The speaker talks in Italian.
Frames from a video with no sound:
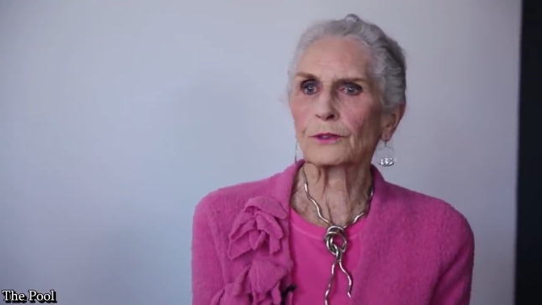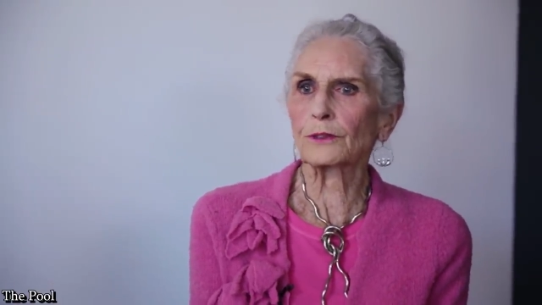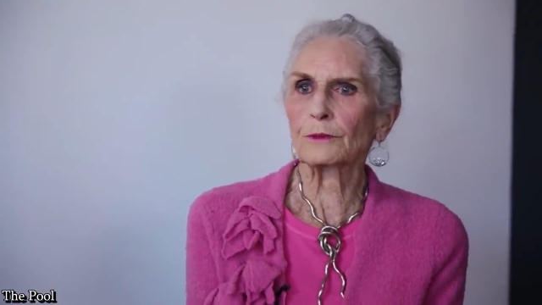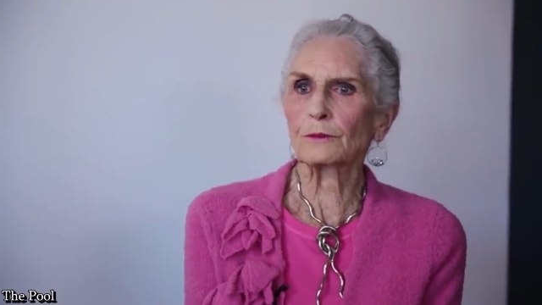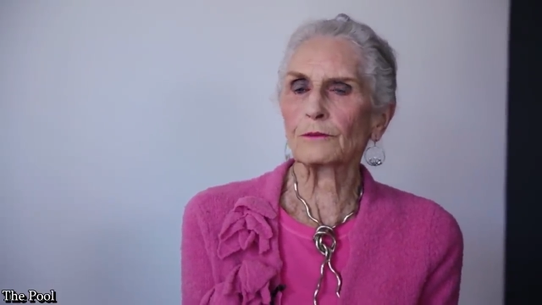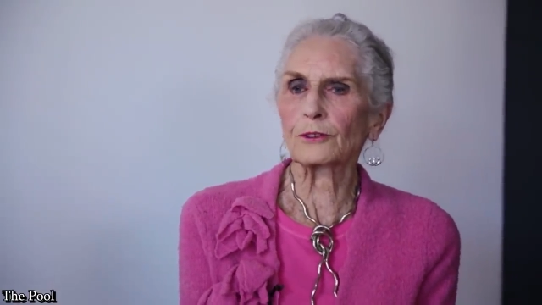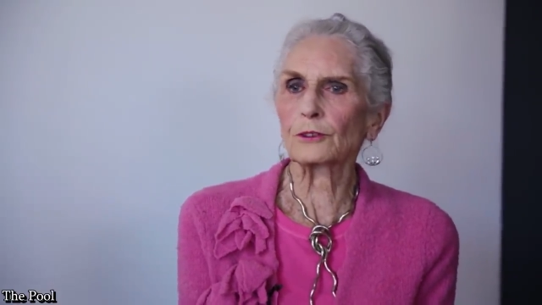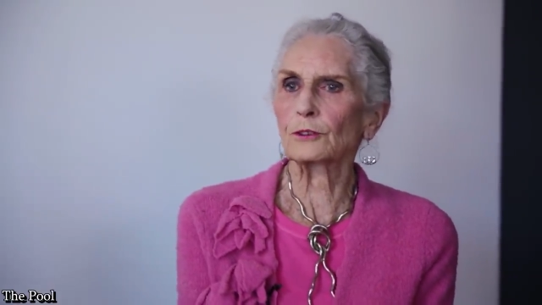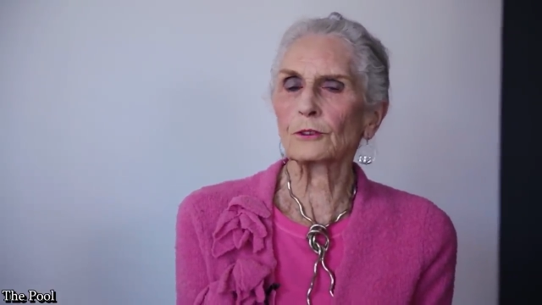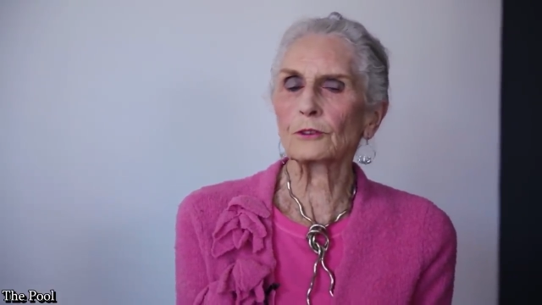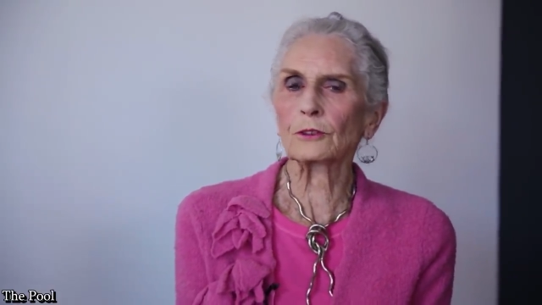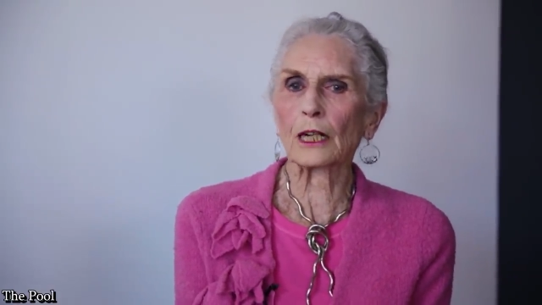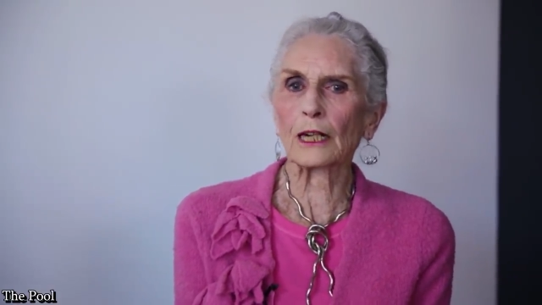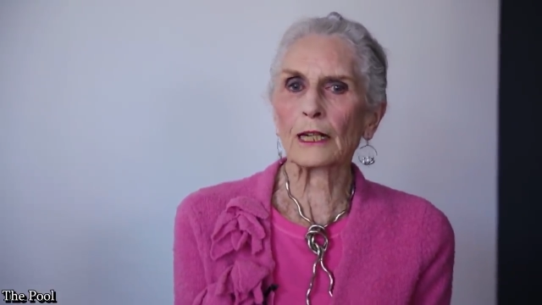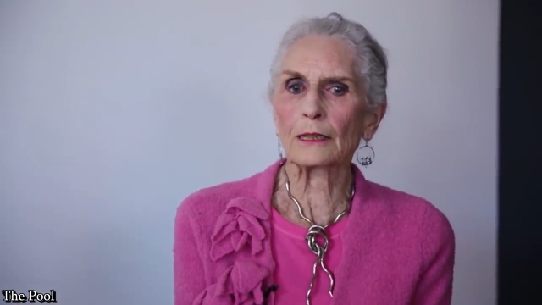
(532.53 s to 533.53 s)
volersi
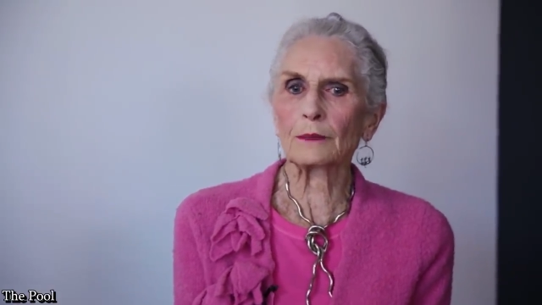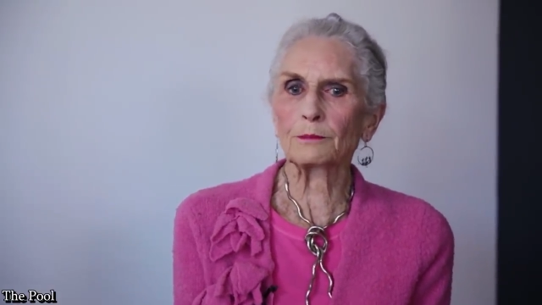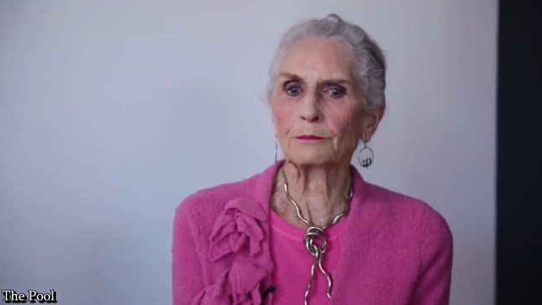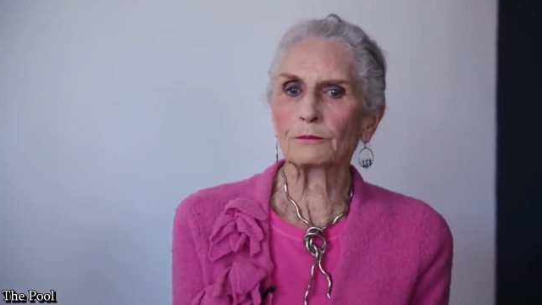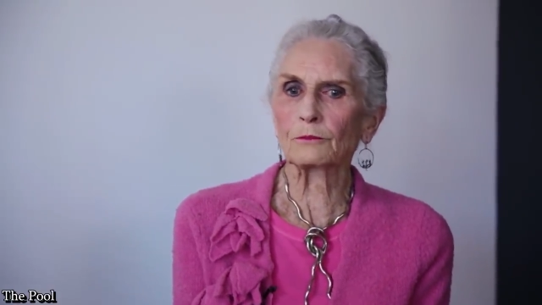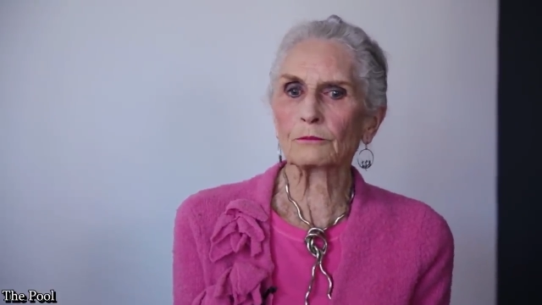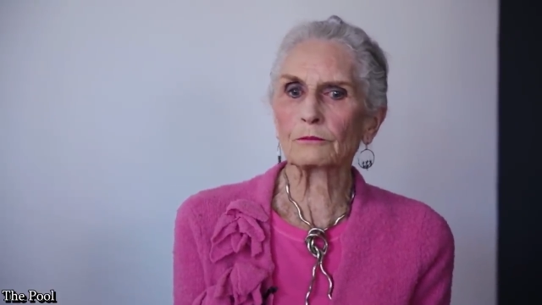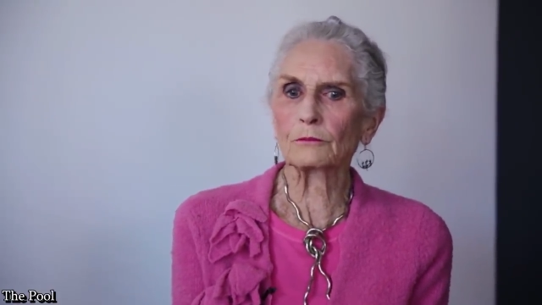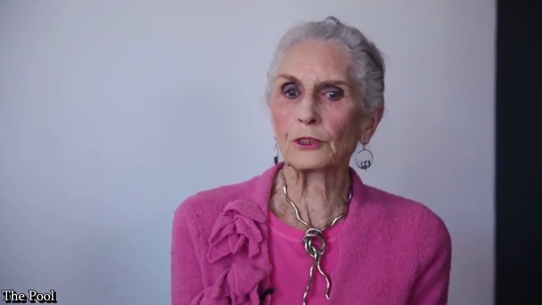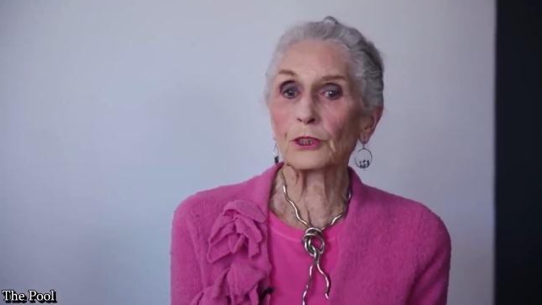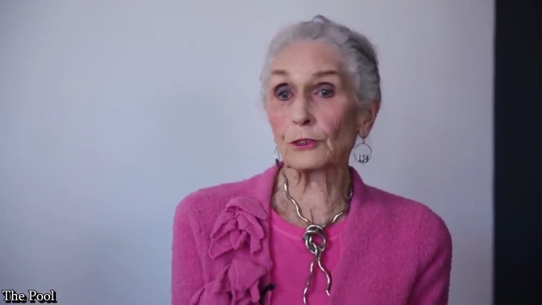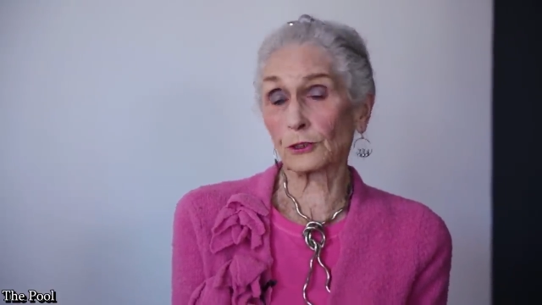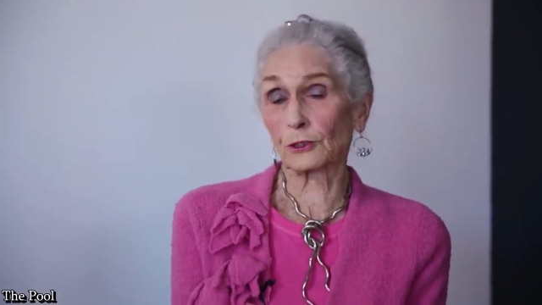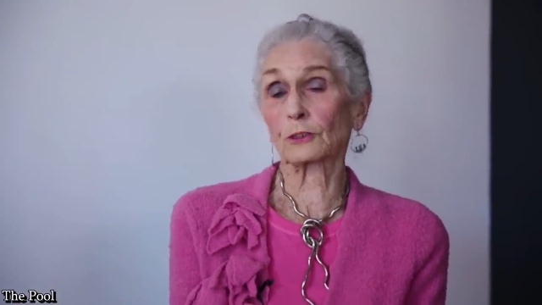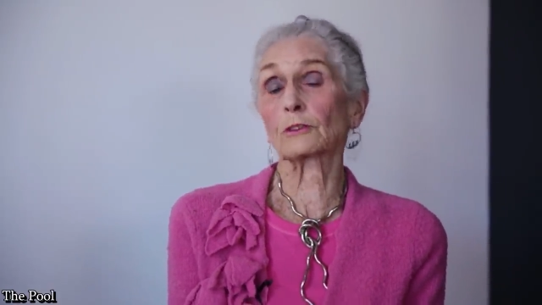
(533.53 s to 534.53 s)
fermare dal fare la
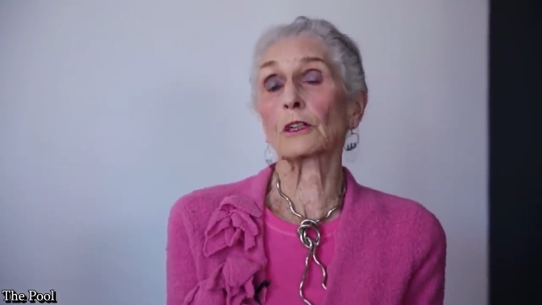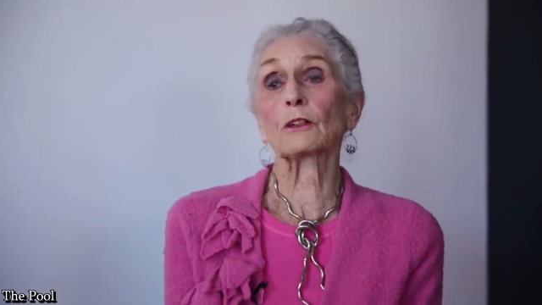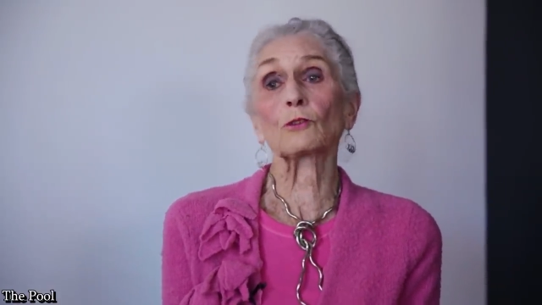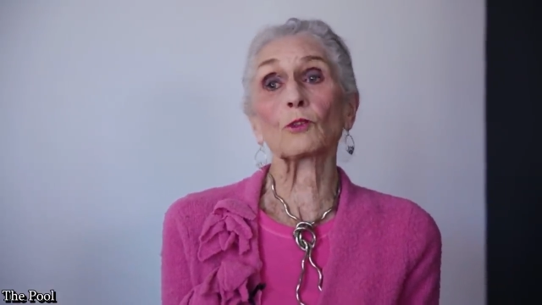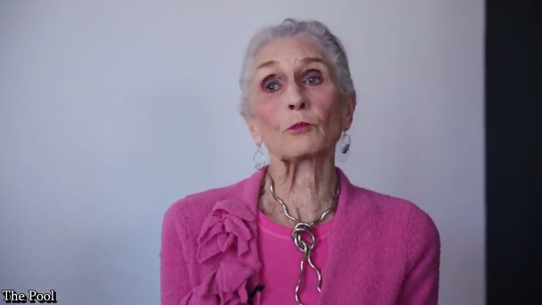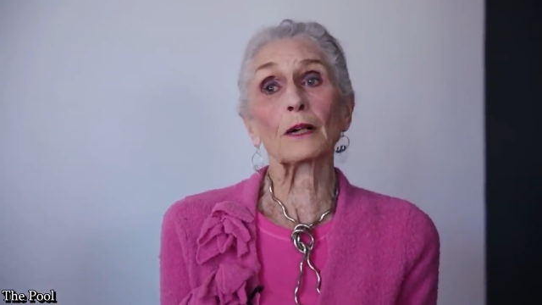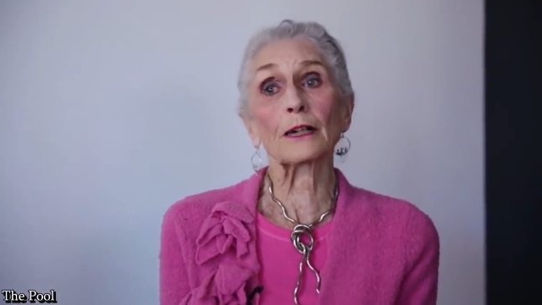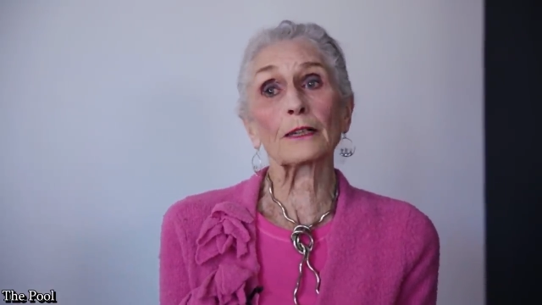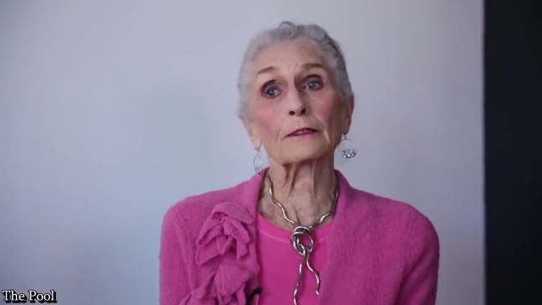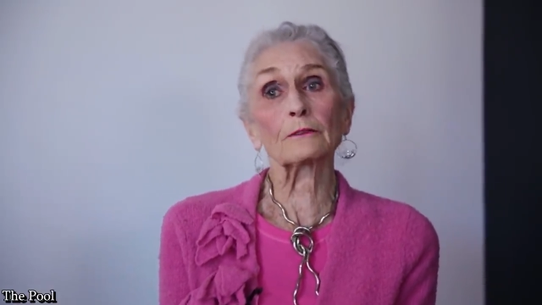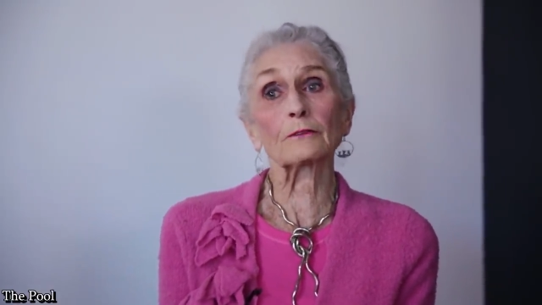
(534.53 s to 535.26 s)
modella professionista